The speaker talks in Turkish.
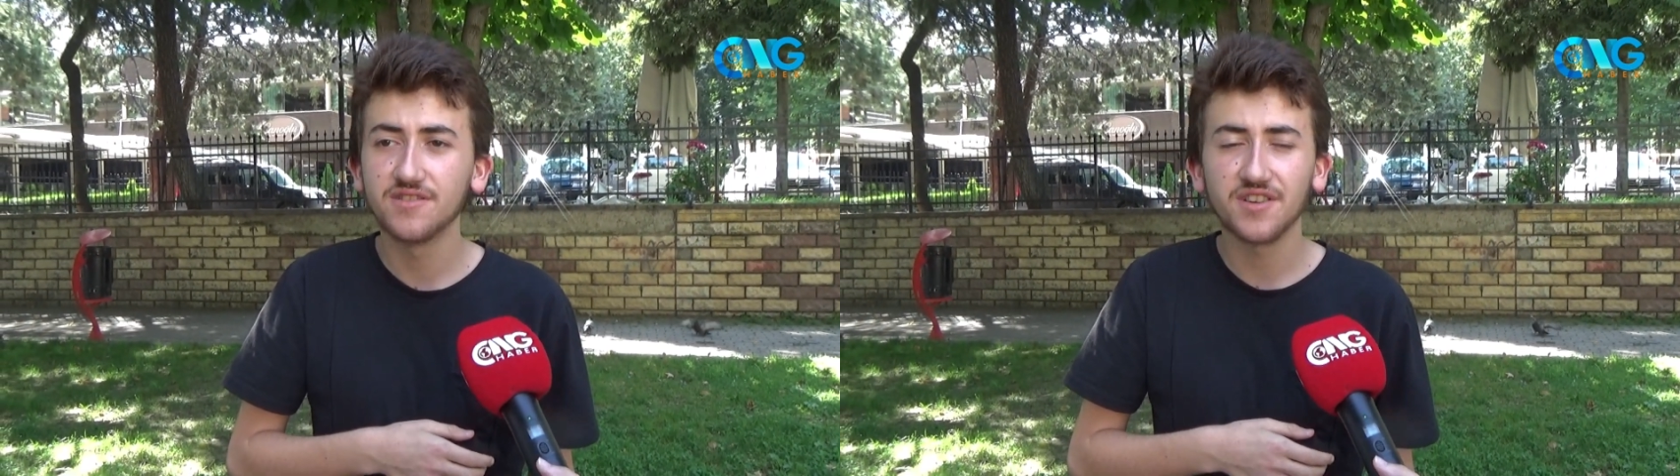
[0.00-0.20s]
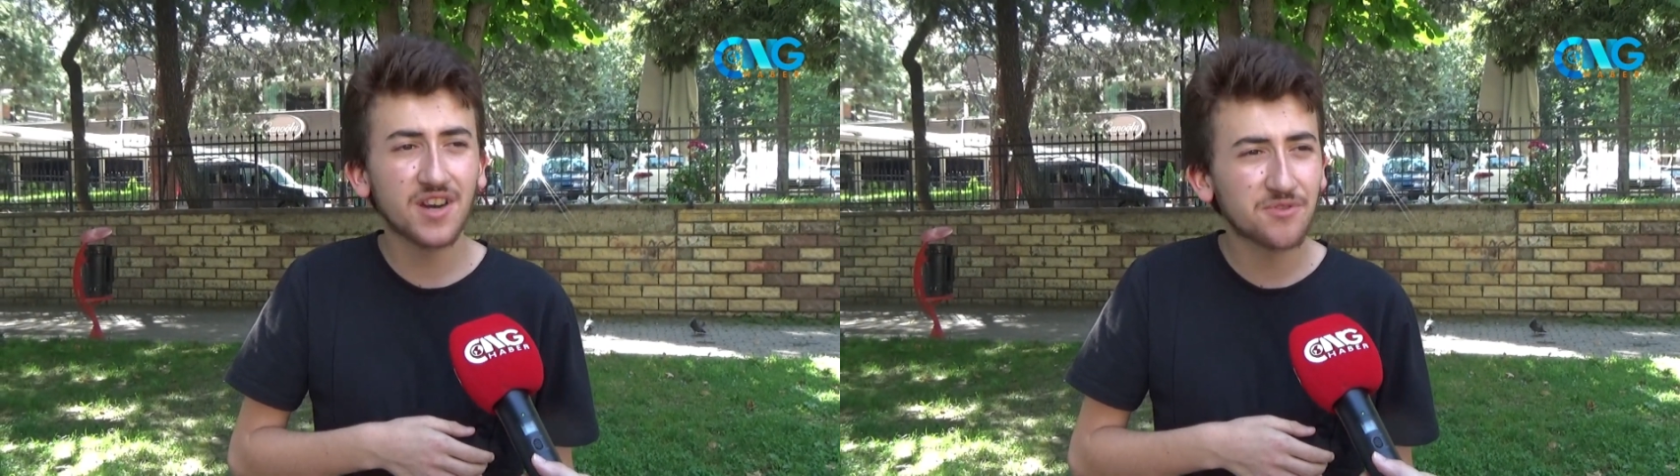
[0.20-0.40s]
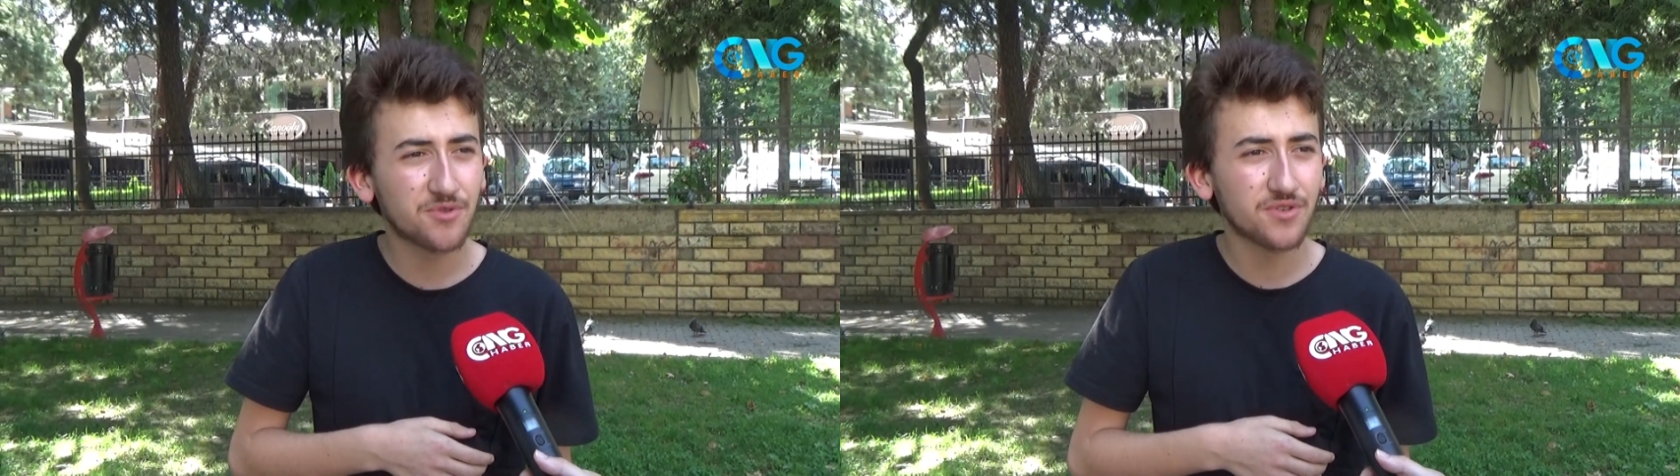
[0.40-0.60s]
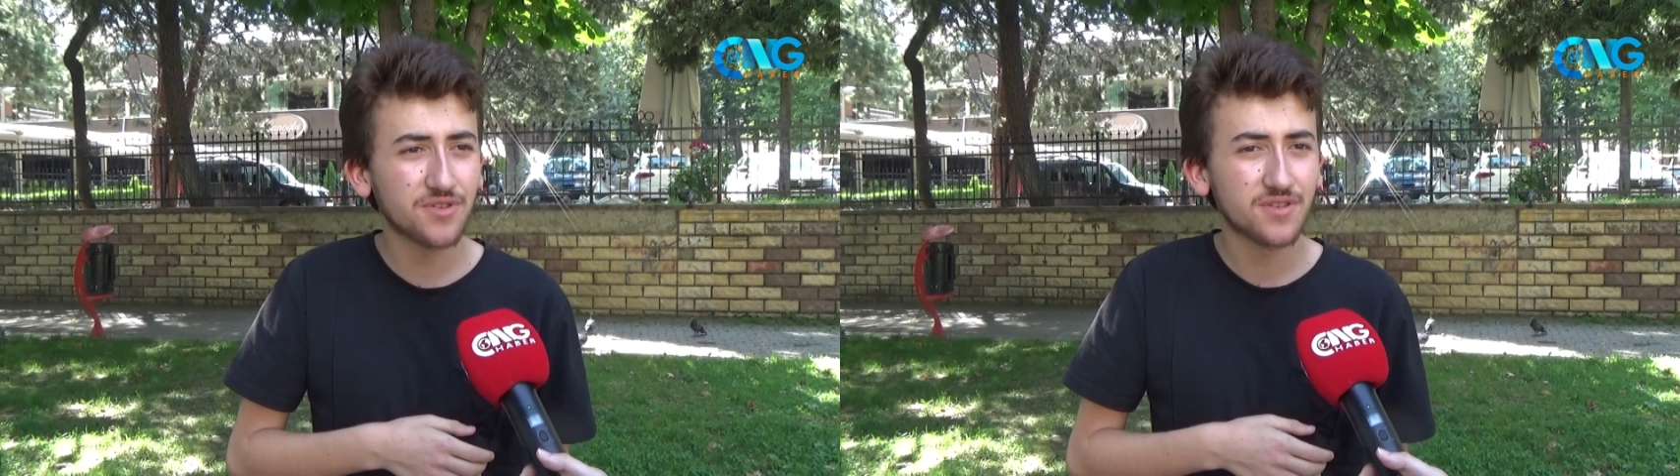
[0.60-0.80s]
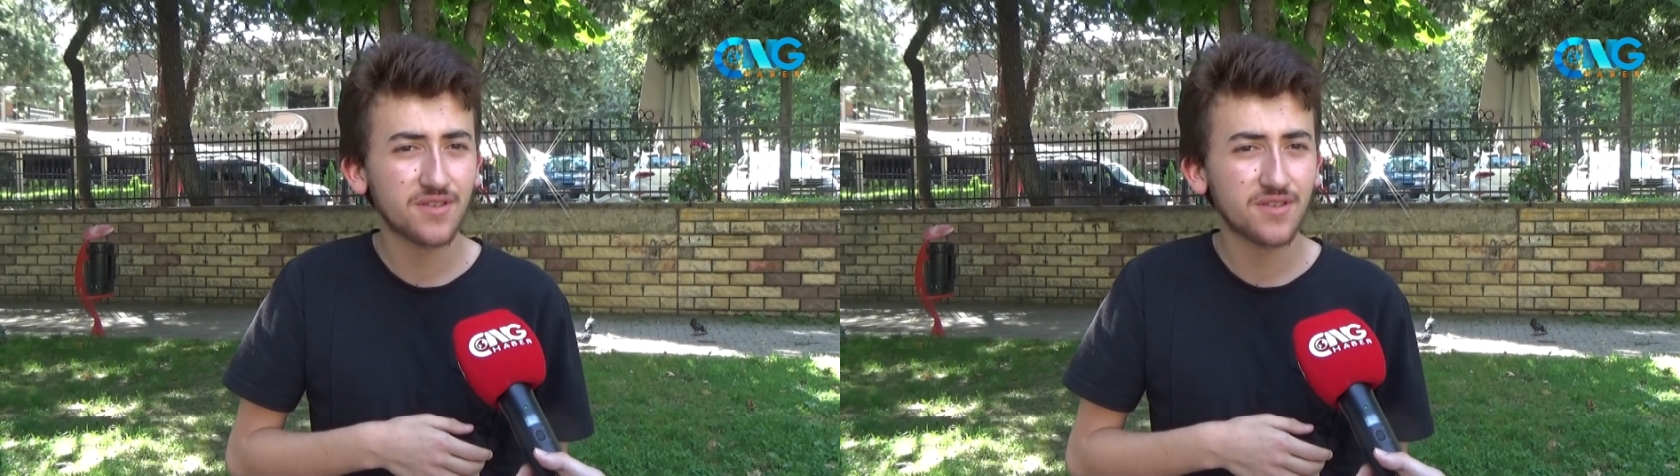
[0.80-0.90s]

rahat dur,